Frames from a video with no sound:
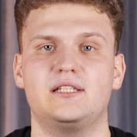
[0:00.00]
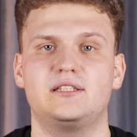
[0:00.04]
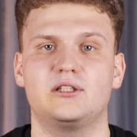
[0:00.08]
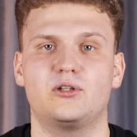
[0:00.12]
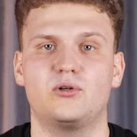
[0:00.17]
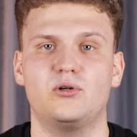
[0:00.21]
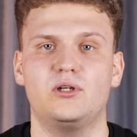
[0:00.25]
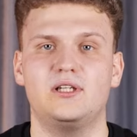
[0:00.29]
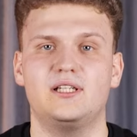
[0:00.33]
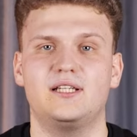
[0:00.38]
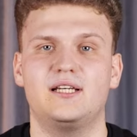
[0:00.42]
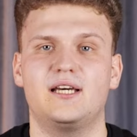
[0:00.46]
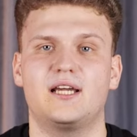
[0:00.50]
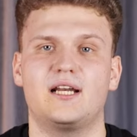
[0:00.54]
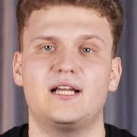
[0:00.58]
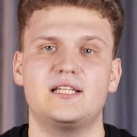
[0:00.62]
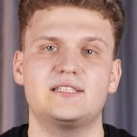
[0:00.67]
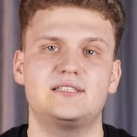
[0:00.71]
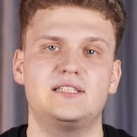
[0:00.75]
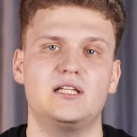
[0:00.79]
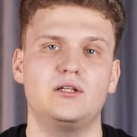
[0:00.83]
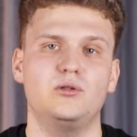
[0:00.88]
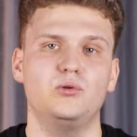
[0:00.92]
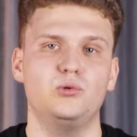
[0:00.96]
этой роли
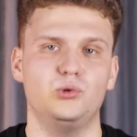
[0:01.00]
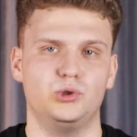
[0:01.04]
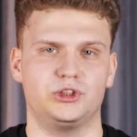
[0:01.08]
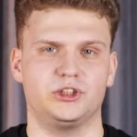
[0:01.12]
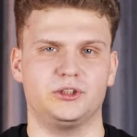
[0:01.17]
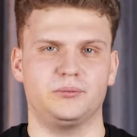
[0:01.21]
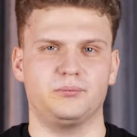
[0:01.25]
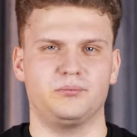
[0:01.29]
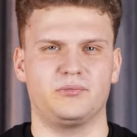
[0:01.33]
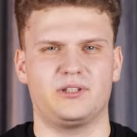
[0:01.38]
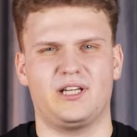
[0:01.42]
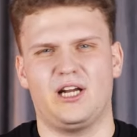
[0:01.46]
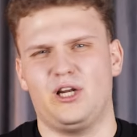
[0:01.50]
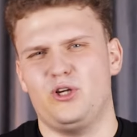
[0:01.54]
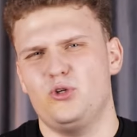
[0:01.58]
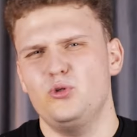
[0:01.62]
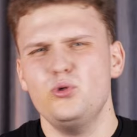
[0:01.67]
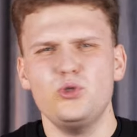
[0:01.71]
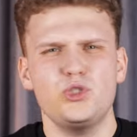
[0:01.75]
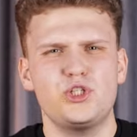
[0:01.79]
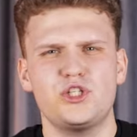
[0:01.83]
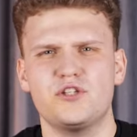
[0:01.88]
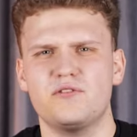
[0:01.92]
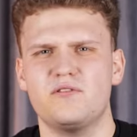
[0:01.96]
гораздо лучше.
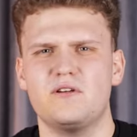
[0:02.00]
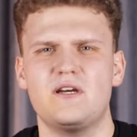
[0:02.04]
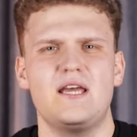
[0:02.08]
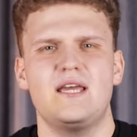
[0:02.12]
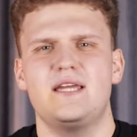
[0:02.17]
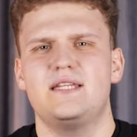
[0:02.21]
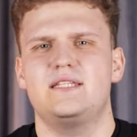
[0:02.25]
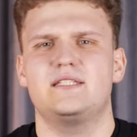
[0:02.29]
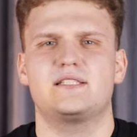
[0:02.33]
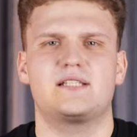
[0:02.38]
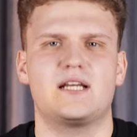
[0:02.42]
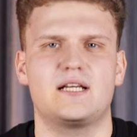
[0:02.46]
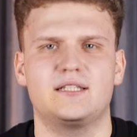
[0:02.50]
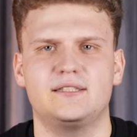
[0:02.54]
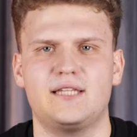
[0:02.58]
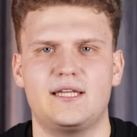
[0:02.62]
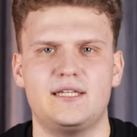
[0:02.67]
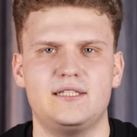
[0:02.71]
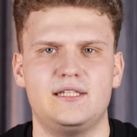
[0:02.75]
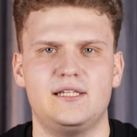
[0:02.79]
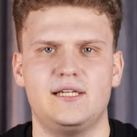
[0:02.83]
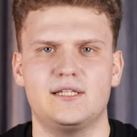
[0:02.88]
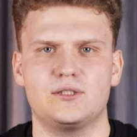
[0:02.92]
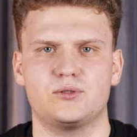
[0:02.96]
Колючего, никогда
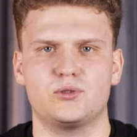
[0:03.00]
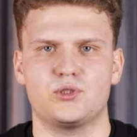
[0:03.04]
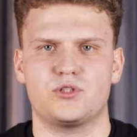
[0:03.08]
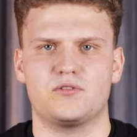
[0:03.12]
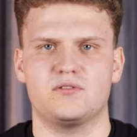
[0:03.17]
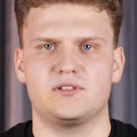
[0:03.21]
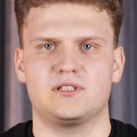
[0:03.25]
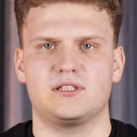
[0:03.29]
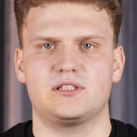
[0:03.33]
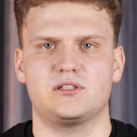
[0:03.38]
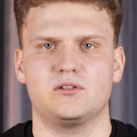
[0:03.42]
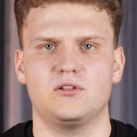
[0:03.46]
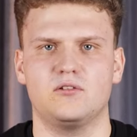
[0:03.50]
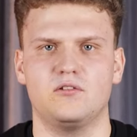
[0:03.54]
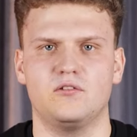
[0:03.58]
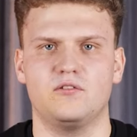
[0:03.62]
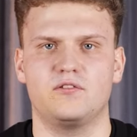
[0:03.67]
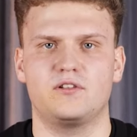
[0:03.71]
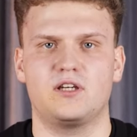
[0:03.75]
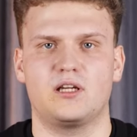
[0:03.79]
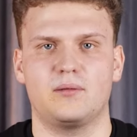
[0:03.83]
не лезущего за словом в